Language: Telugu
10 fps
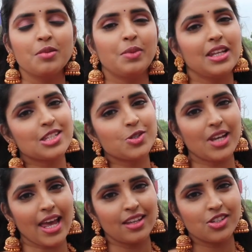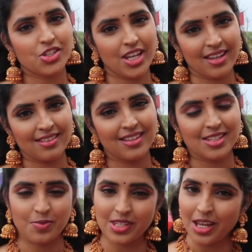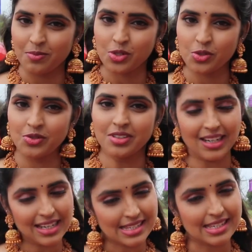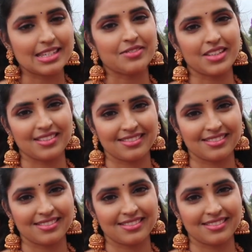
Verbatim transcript: ప్లీజ్ డూ లైక్ షేర్ అండ్ సబ్స్క్రైబ్ టు రియల్ ఎస్టేట్ టీవీ